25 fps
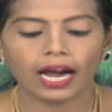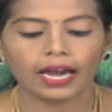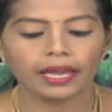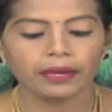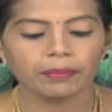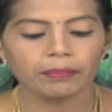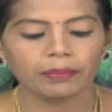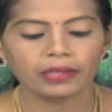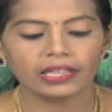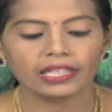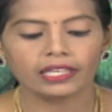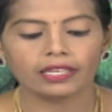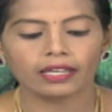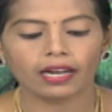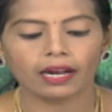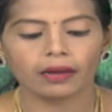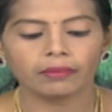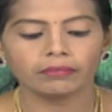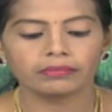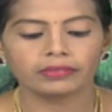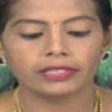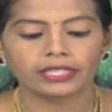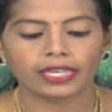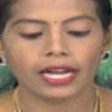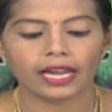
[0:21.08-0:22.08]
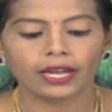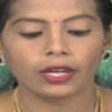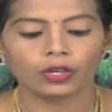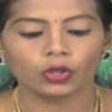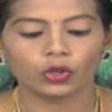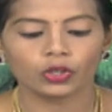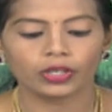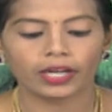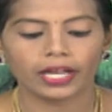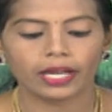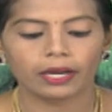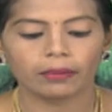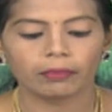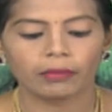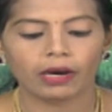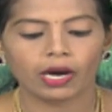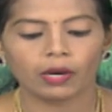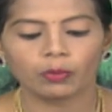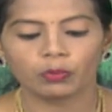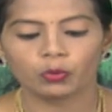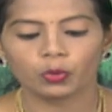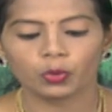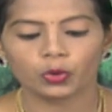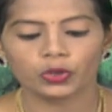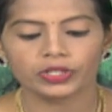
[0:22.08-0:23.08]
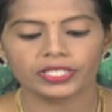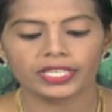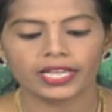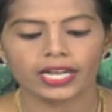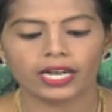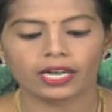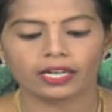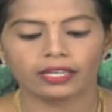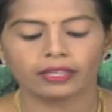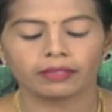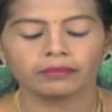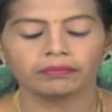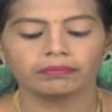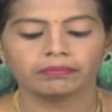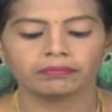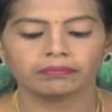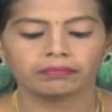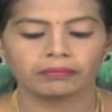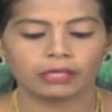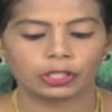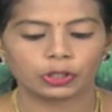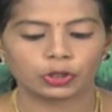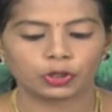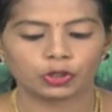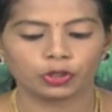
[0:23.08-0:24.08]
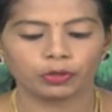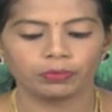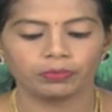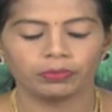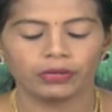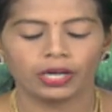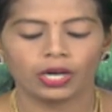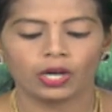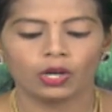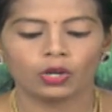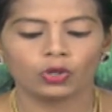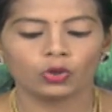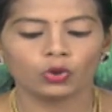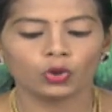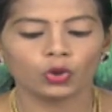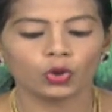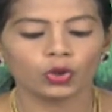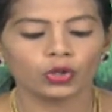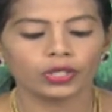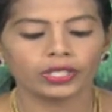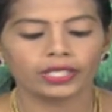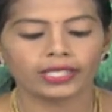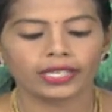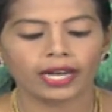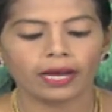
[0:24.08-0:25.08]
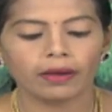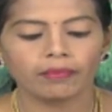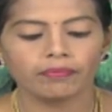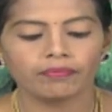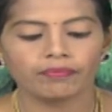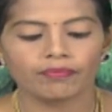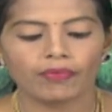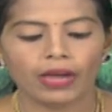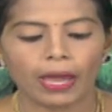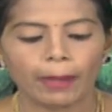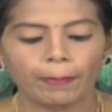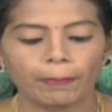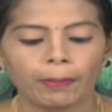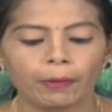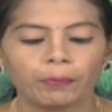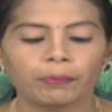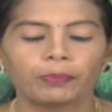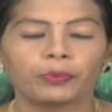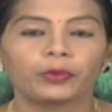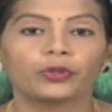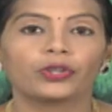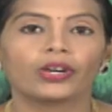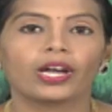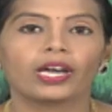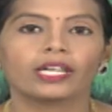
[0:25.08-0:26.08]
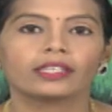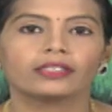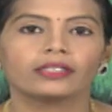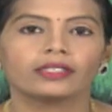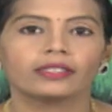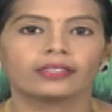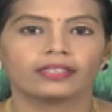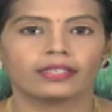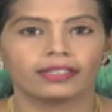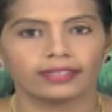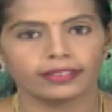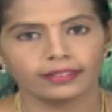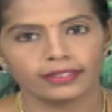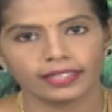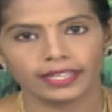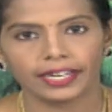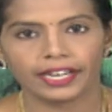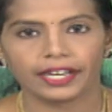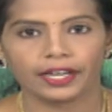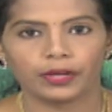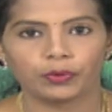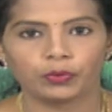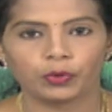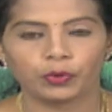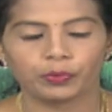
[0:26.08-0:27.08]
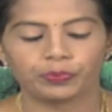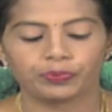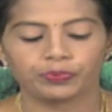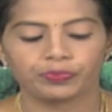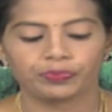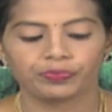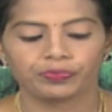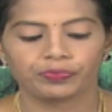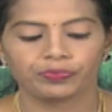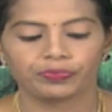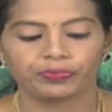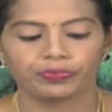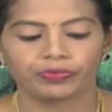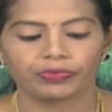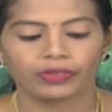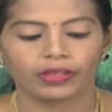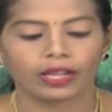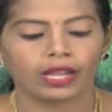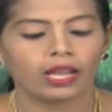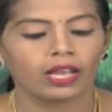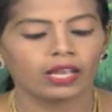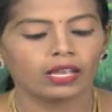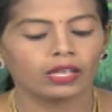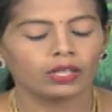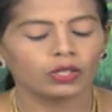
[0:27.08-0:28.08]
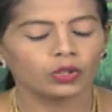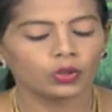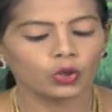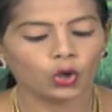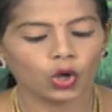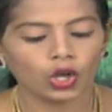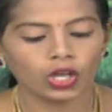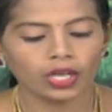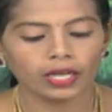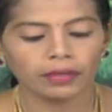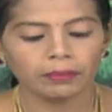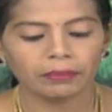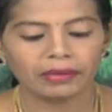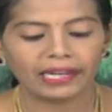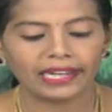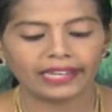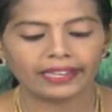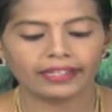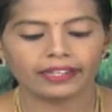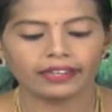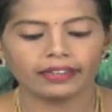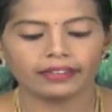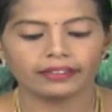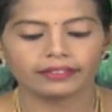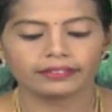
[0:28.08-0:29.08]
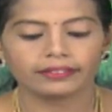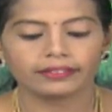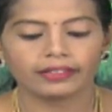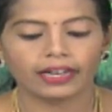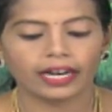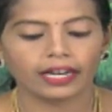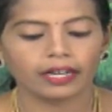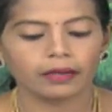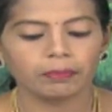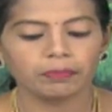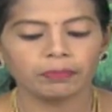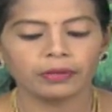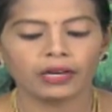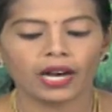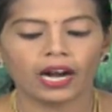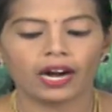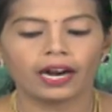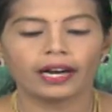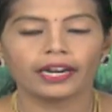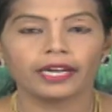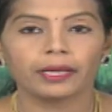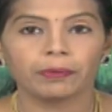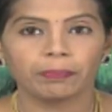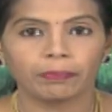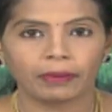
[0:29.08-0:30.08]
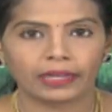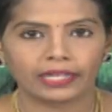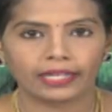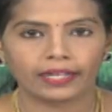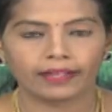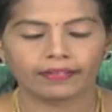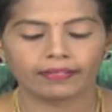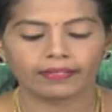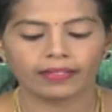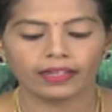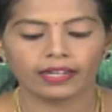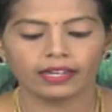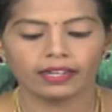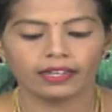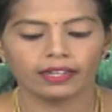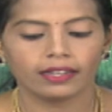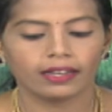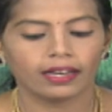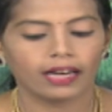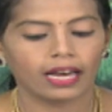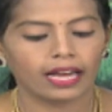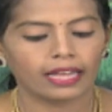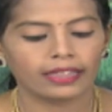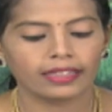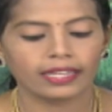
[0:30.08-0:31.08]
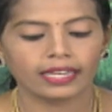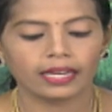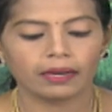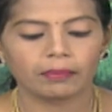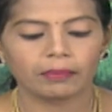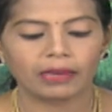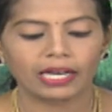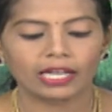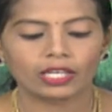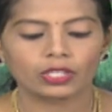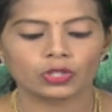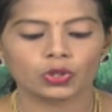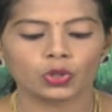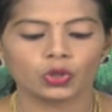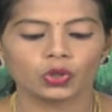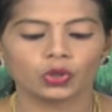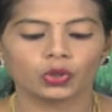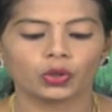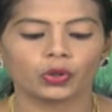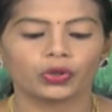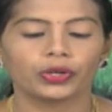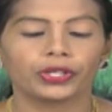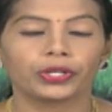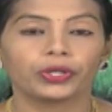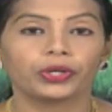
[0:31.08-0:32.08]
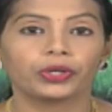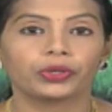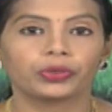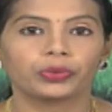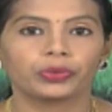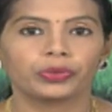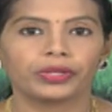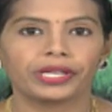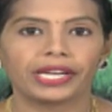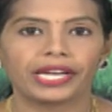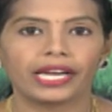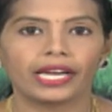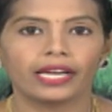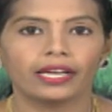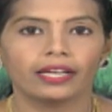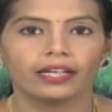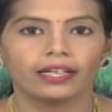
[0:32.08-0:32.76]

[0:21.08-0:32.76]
ஐம்பது கிராம் ட்ரைகோடெர்மா மூர்சியானம் மற்றும் நூறு கிராம் வேப்பம் புண்ணாக்கு கலந்து இடவும் கொல்லிமலையில் நடப்பு ஆடிப்பட்டத்தில் அதிக மகசூல் கொடுக்கக்கூடிய